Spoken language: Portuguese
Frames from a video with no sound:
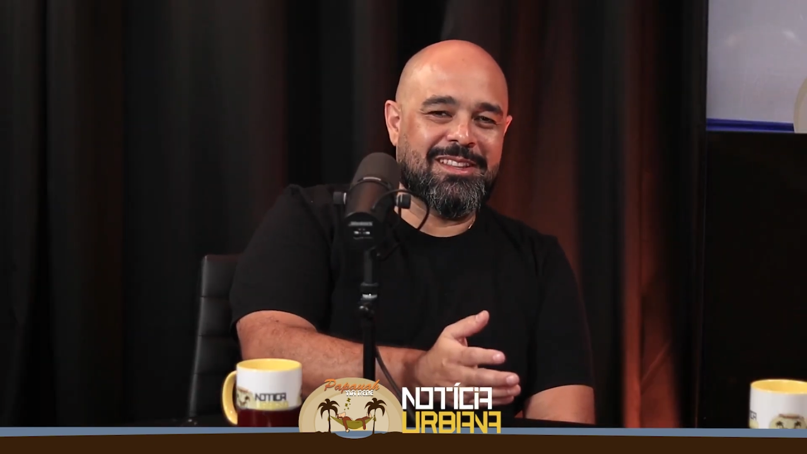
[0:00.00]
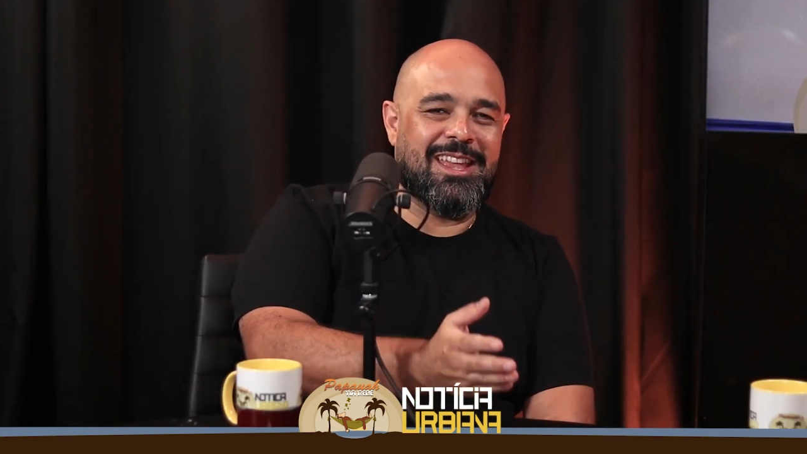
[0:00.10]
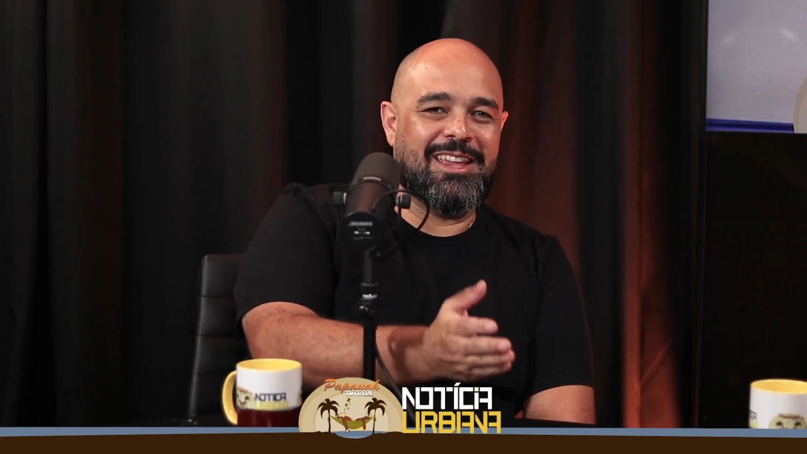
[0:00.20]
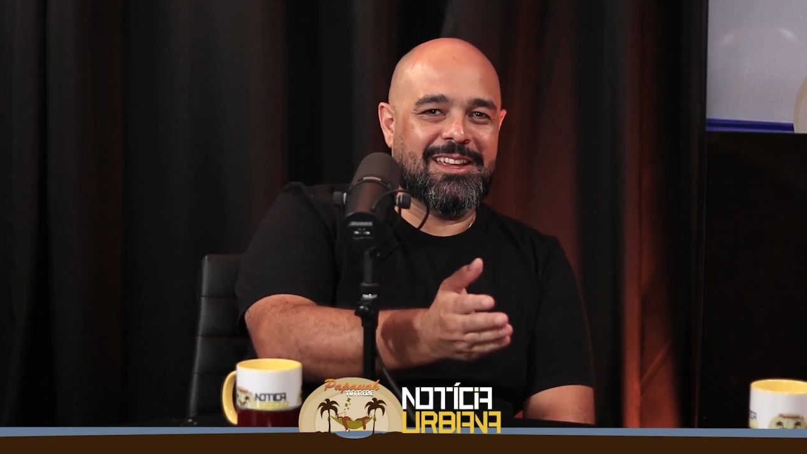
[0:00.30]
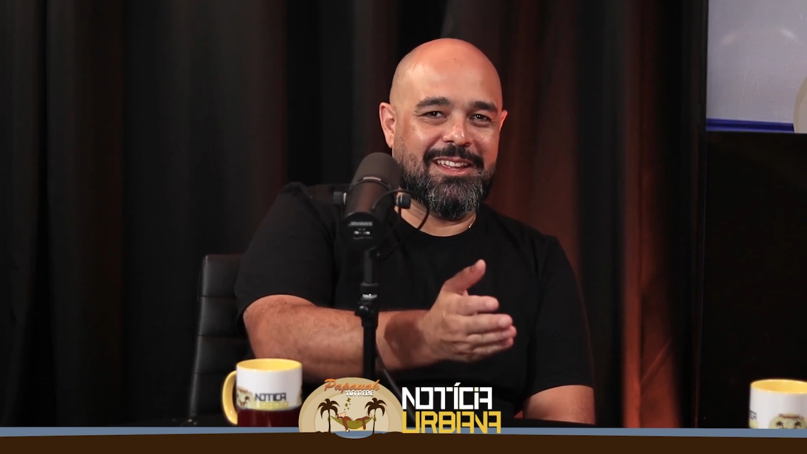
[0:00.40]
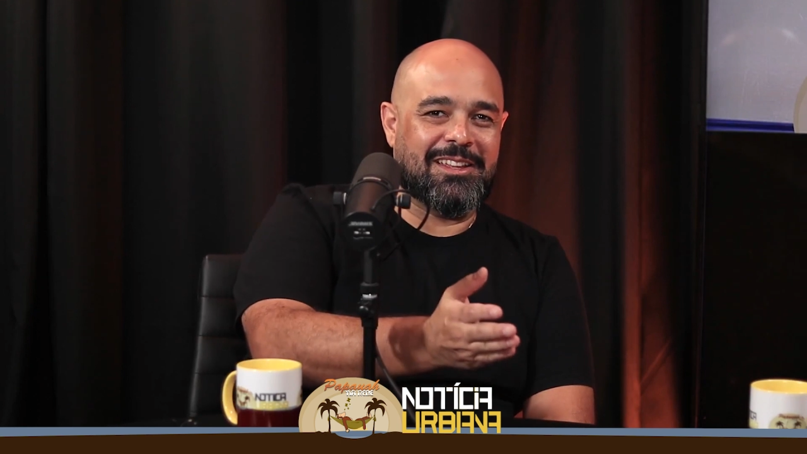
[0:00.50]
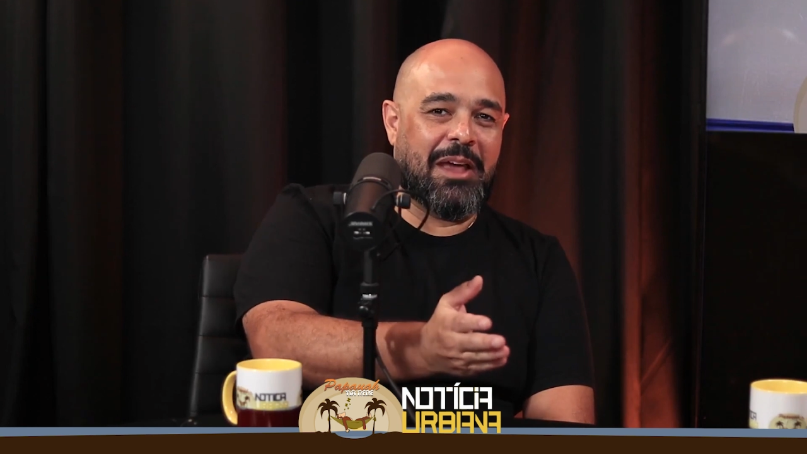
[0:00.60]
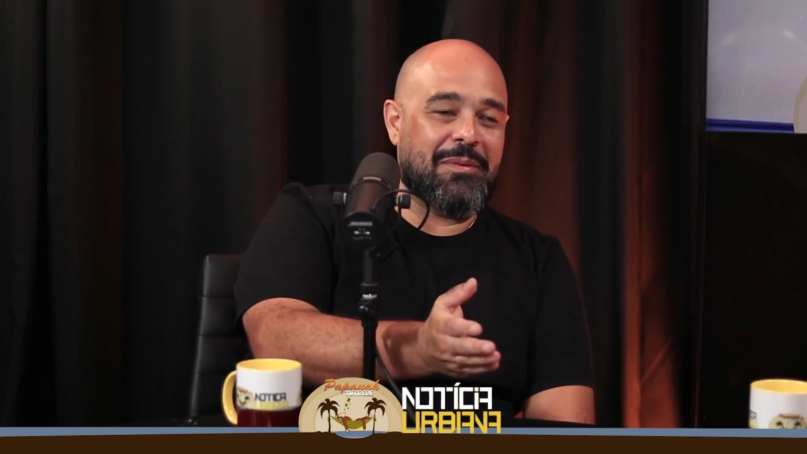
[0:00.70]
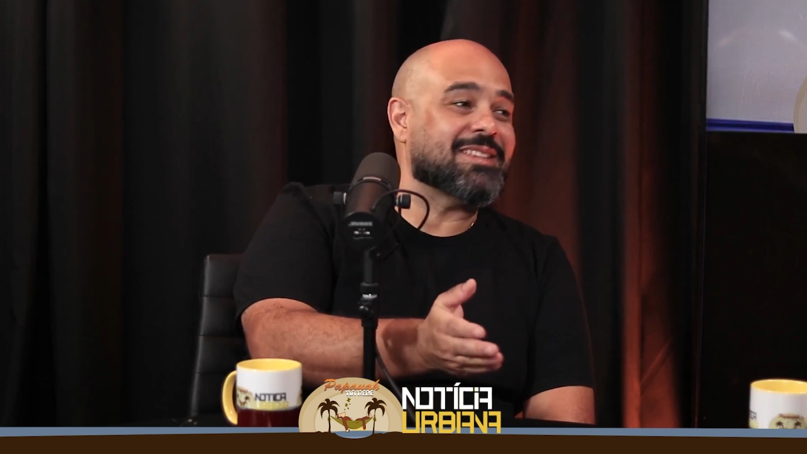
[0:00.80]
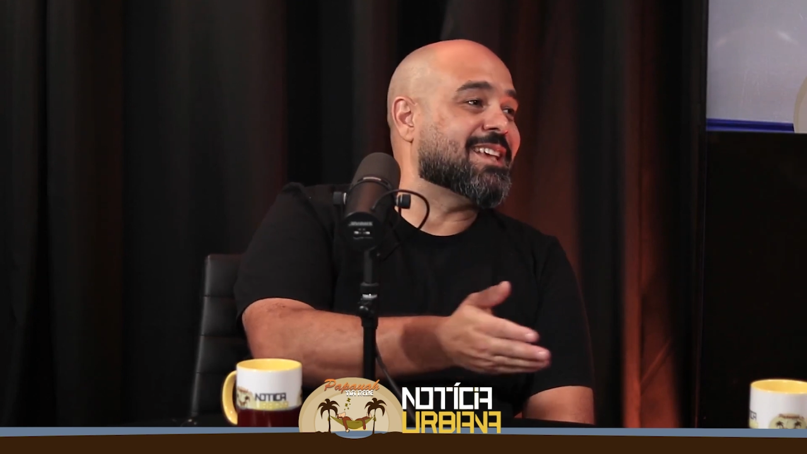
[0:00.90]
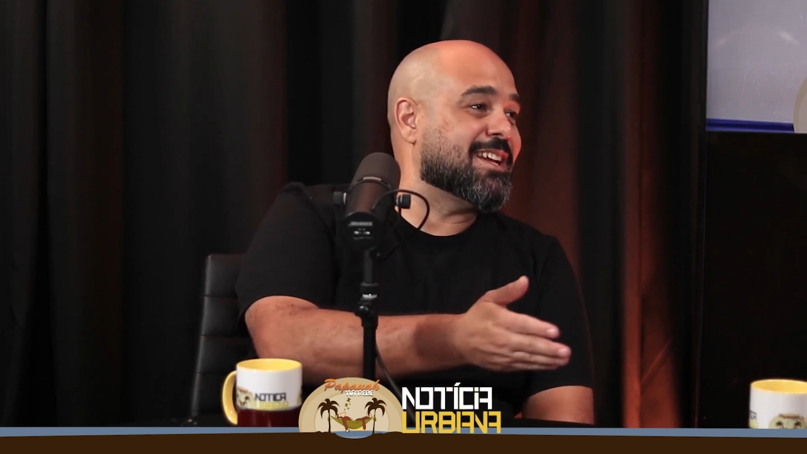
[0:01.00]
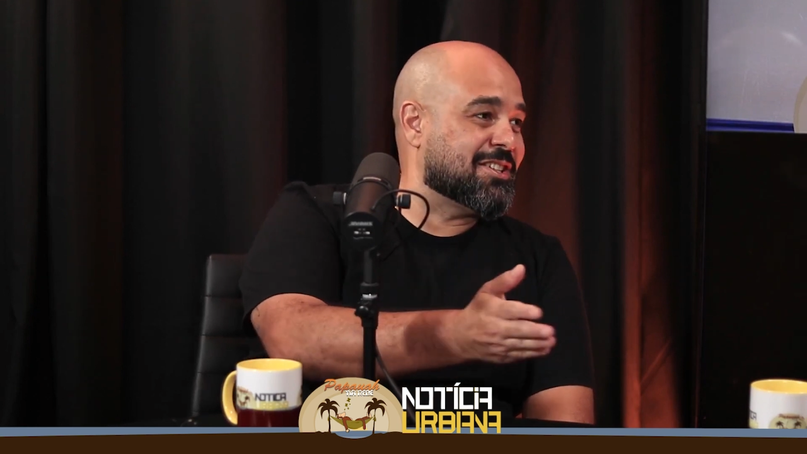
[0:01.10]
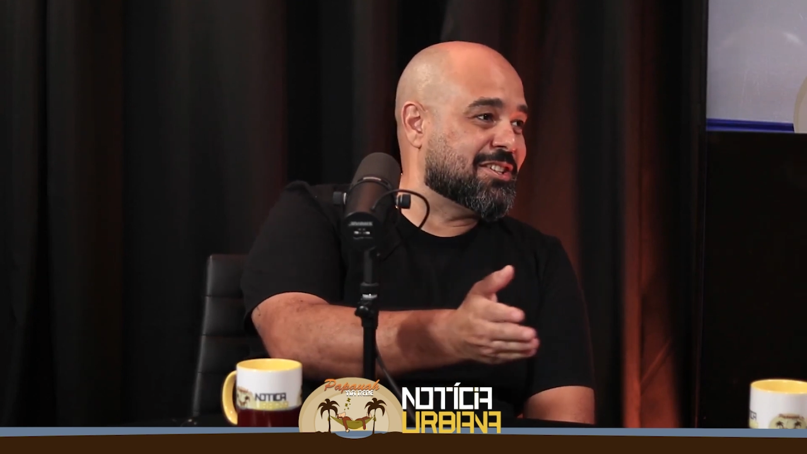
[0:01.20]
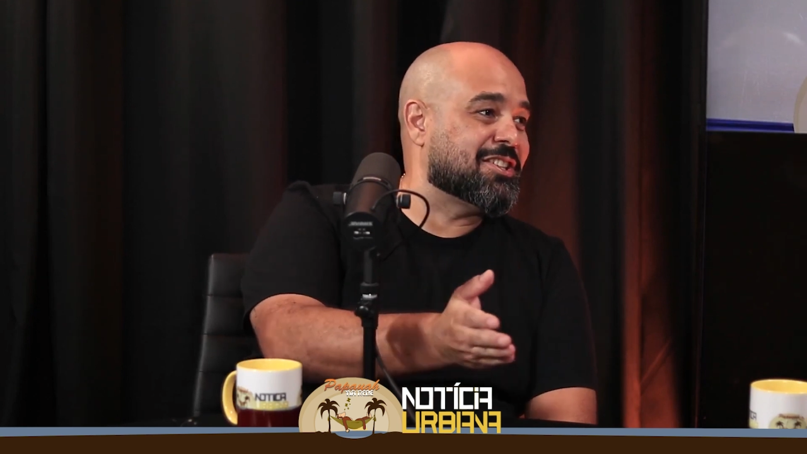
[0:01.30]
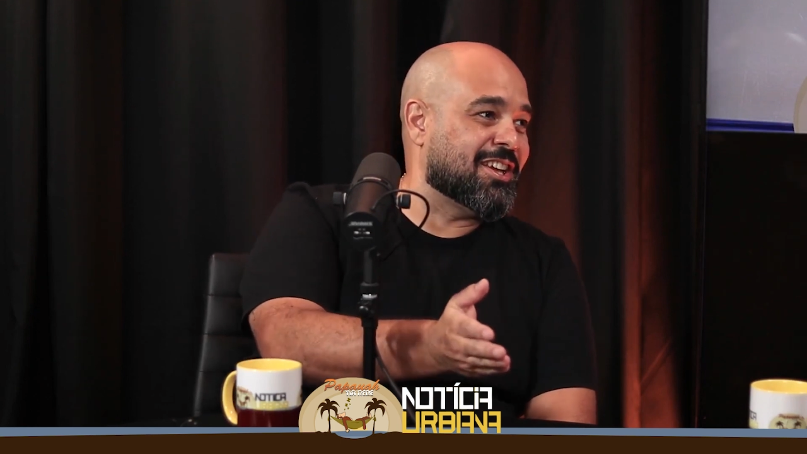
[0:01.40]
tenha a
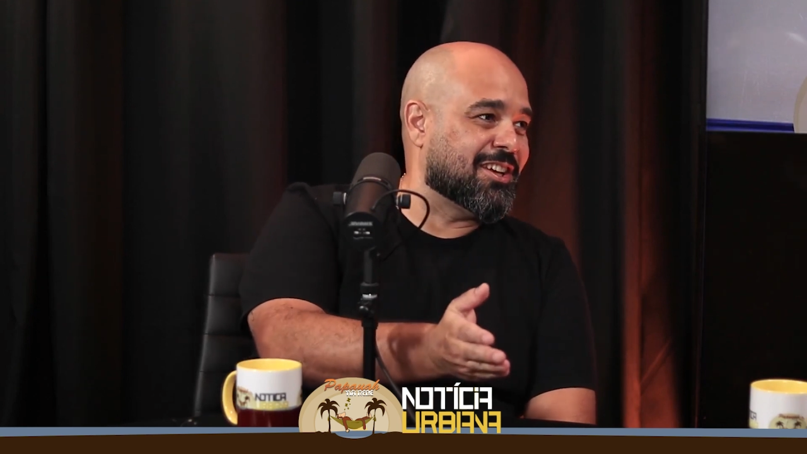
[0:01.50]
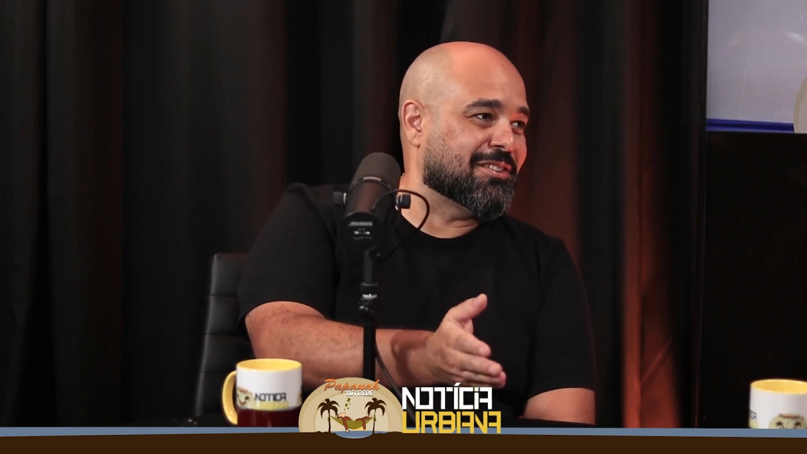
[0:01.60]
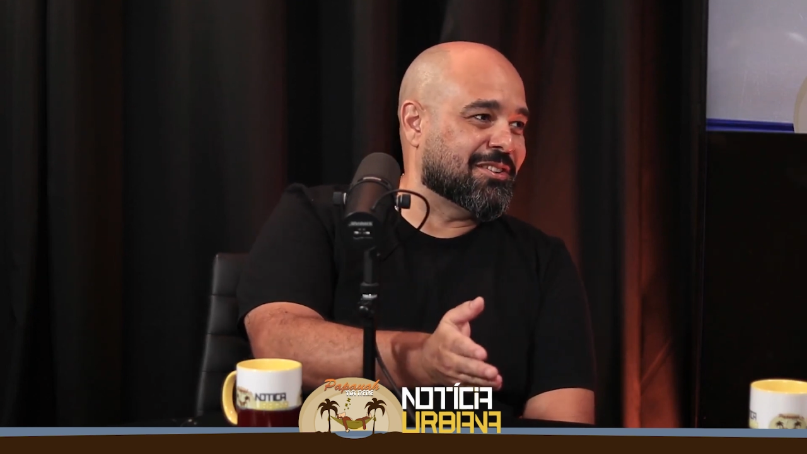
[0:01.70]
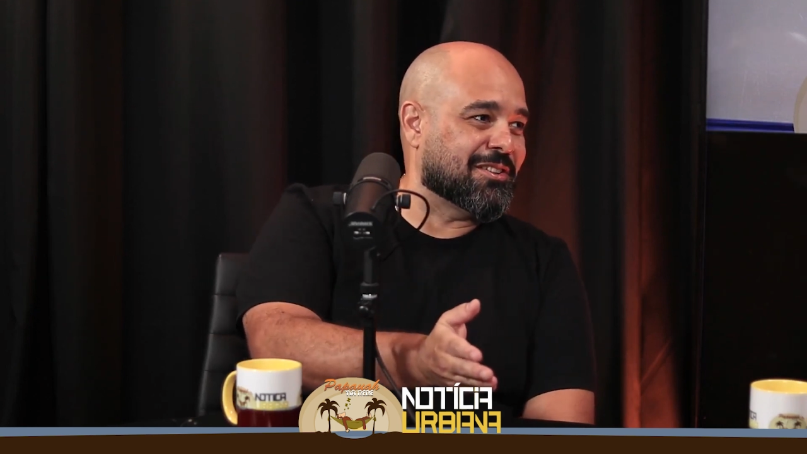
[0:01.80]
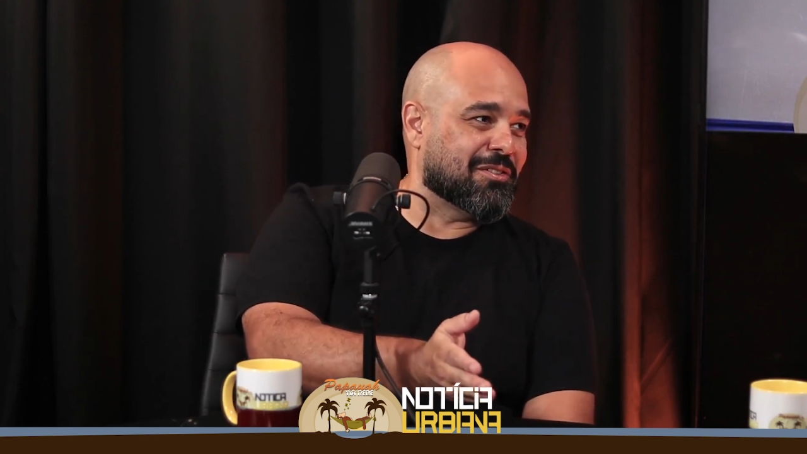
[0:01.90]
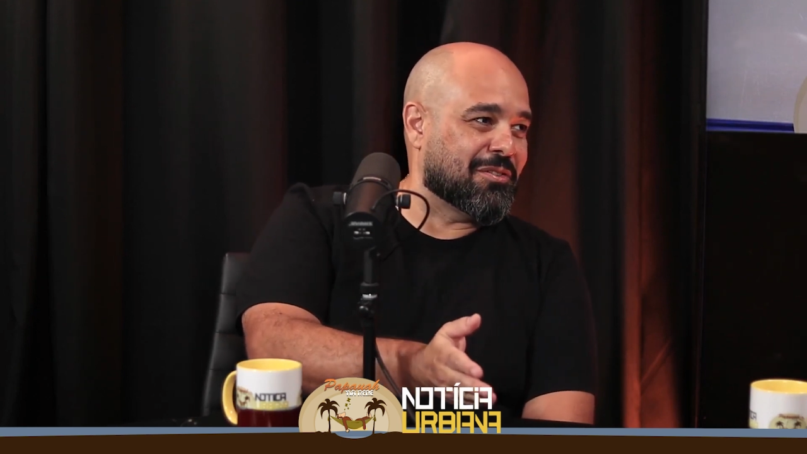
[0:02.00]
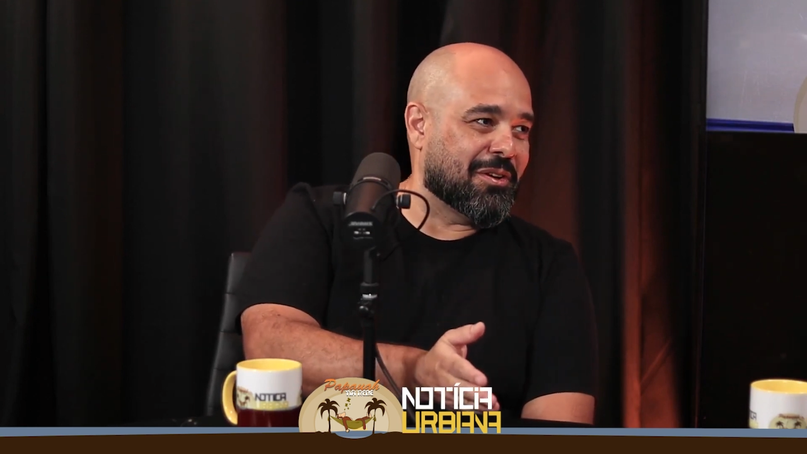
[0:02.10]
mensagem chegue né,